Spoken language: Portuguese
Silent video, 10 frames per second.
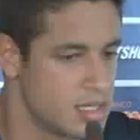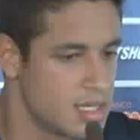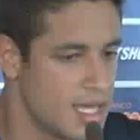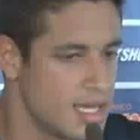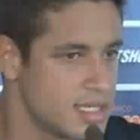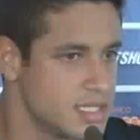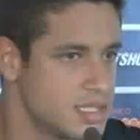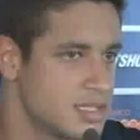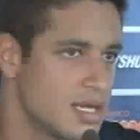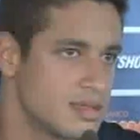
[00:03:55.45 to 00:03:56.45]
Né? A
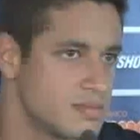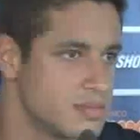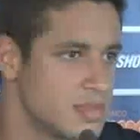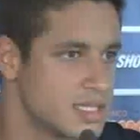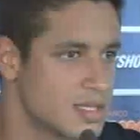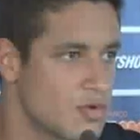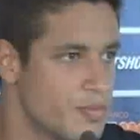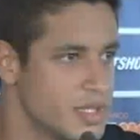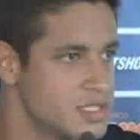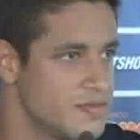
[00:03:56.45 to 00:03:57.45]
gente está nessa
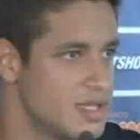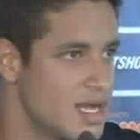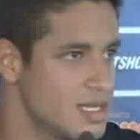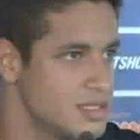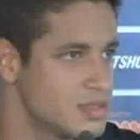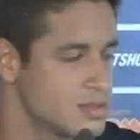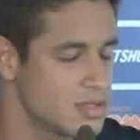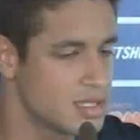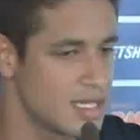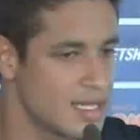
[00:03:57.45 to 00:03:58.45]
competitividade, isso
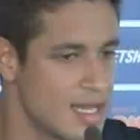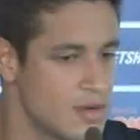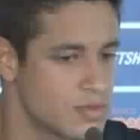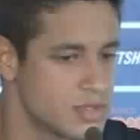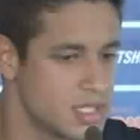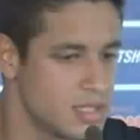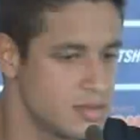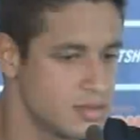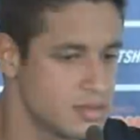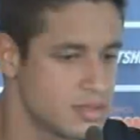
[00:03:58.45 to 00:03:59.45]
só tem ganhar o
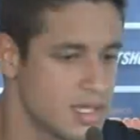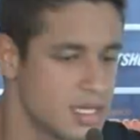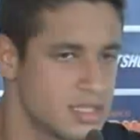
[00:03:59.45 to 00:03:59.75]
Cruzeiro, né?